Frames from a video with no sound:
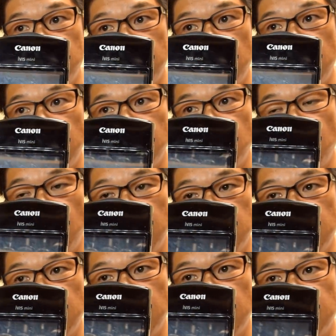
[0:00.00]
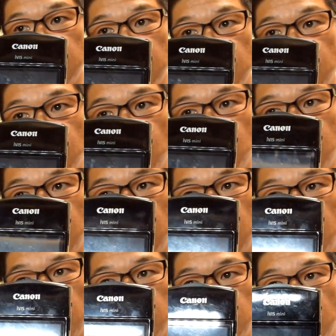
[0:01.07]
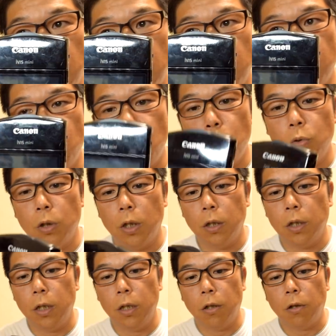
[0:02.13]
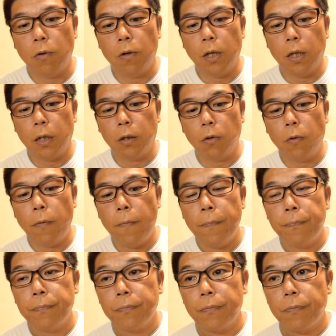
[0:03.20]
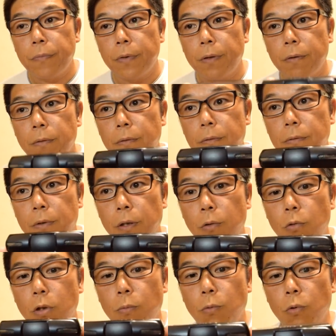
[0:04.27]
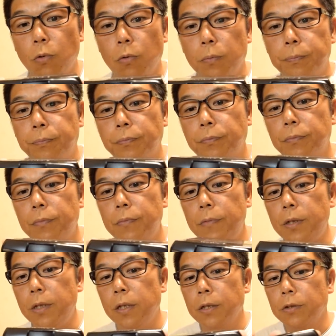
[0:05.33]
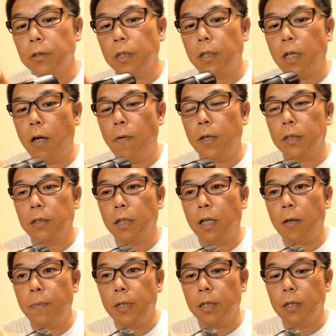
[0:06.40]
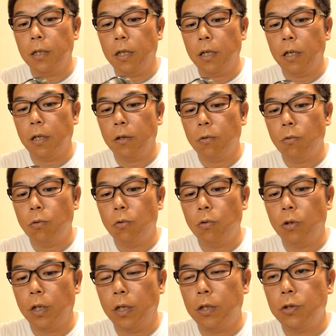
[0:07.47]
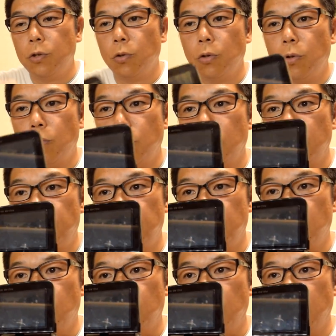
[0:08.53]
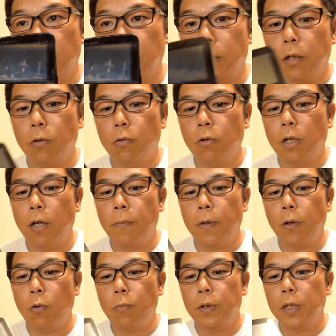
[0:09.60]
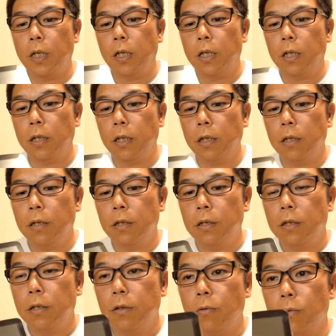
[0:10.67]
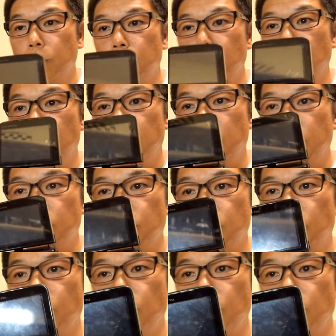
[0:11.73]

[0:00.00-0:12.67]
さんが紹介されてからですね、ずっと使ってますね。もう何年なのかわからへんけど。で、これもあれですね、変わったカメラでね、この液晶でこうやってピーコってあげてね、この画面を見ながらね、こう自撮りができるんですこの